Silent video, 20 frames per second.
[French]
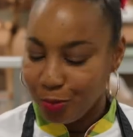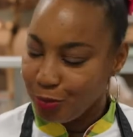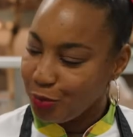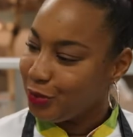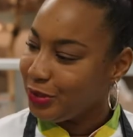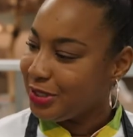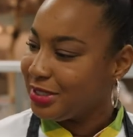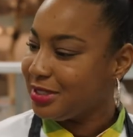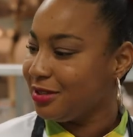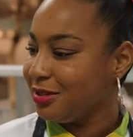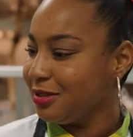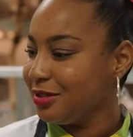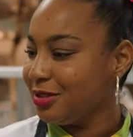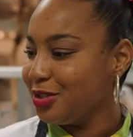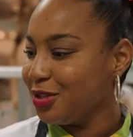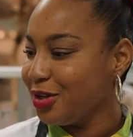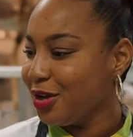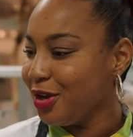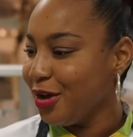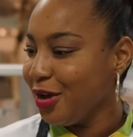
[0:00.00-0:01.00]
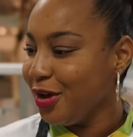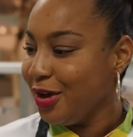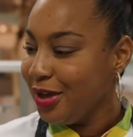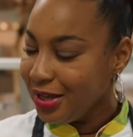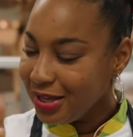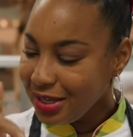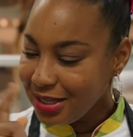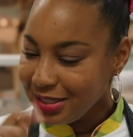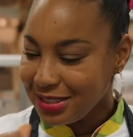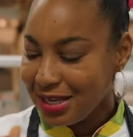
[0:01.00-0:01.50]
puissance euh,
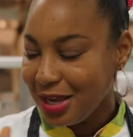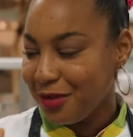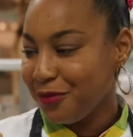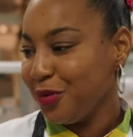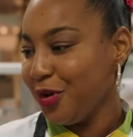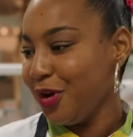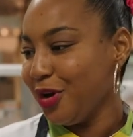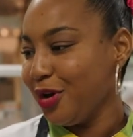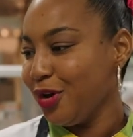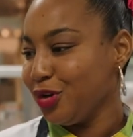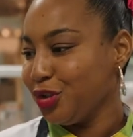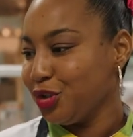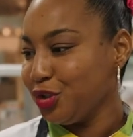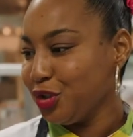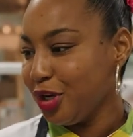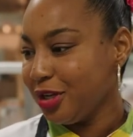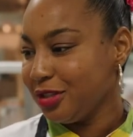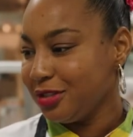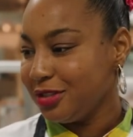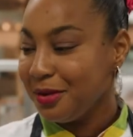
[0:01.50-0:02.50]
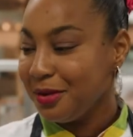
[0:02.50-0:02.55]
et saveur euh, chaude,